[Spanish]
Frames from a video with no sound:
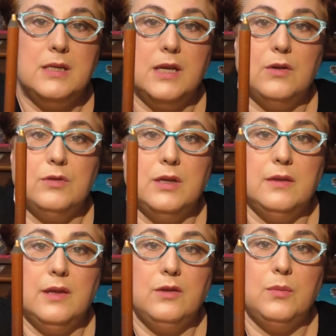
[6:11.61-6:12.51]
Ya lo he
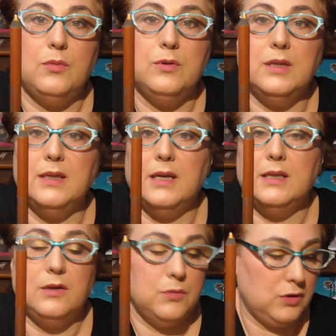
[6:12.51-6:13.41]
utilizado, la puntita la
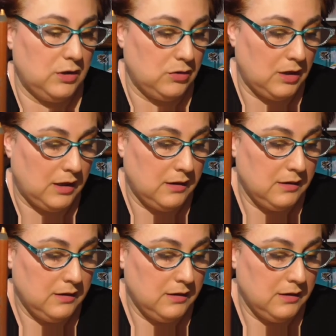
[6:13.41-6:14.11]
tiene un poquito ya.